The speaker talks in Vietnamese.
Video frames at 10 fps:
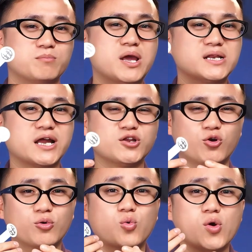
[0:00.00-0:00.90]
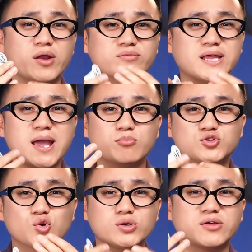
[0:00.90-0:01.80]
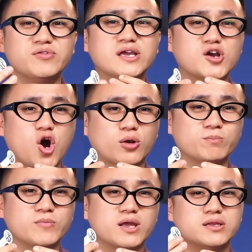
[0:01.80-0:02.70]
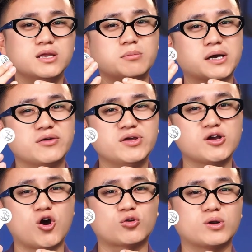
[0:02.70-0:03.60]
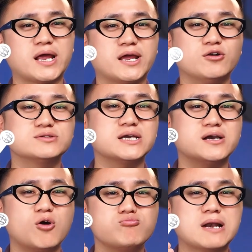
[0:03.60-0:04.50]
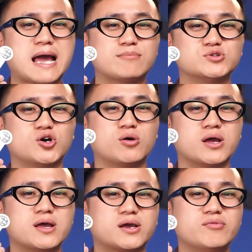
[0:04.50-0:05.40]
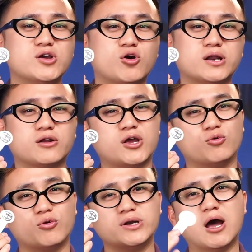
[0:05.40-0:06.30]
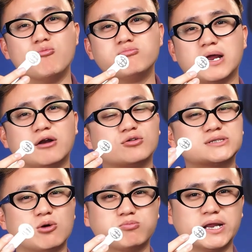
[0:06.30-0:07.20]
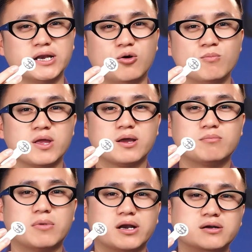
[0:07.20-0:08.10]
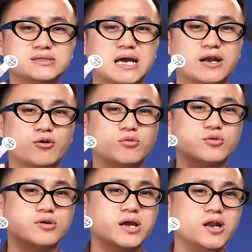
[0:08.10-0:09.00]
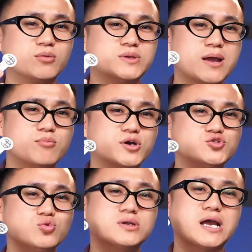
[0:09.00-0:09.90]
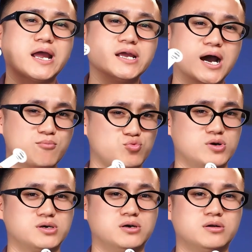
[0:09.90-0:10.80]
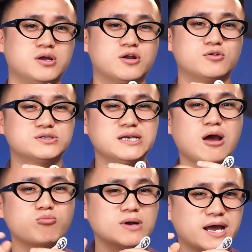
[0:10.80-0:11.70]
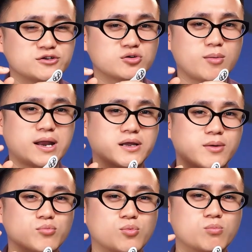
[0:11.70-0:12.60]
bên cạnh đó nó quyện thêm một chút cái vị ngọt nhưng mà cái vị ngọt này nó sẽ không làm cho cái vị ngọt này là kiểu nó nồng hay là nó sộc lên đâu mà đơn giản là nó kết hợp thêm một chút cay ấm của gừng nó sẽ động lại cho các bạn ở cái